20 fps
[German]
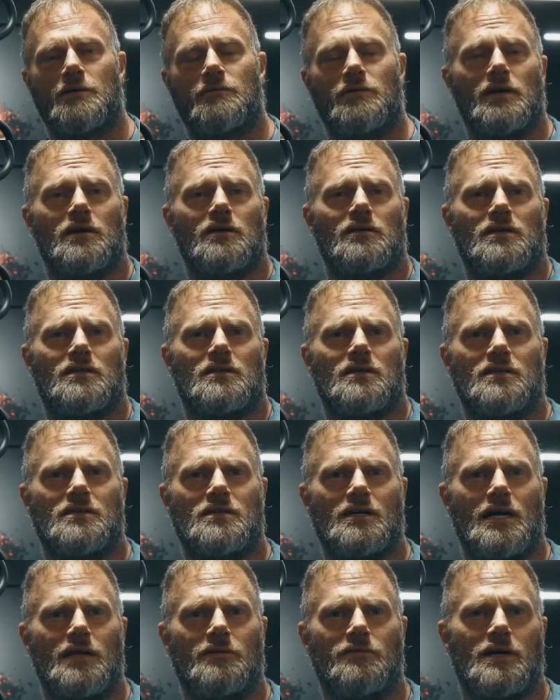während ich dann
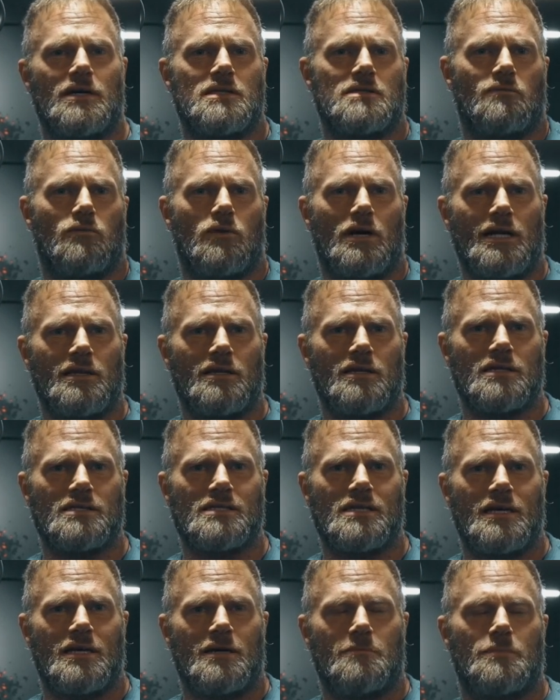teilweise
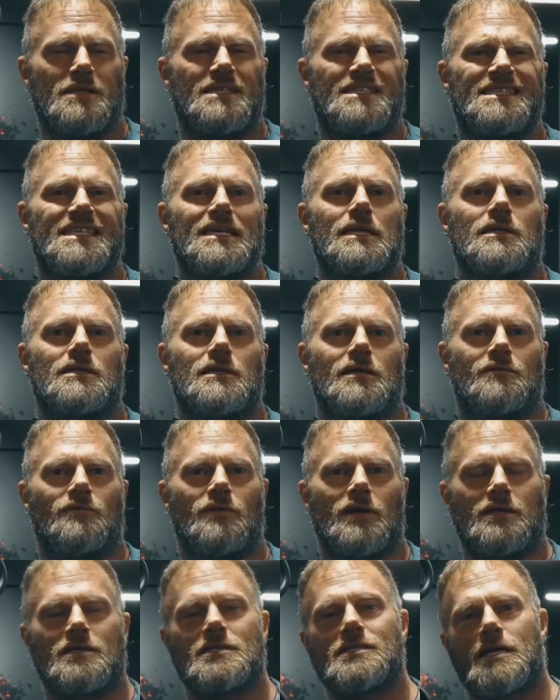woanders bezichtigt
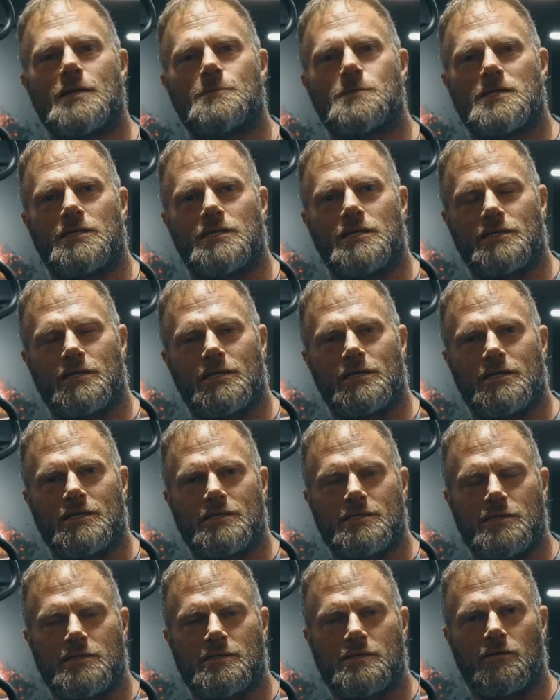werde, selbst in die
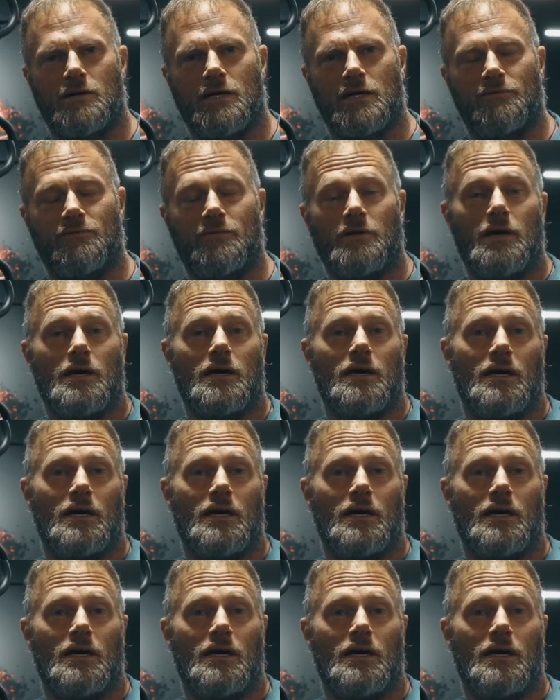Trickkiste zu greifen.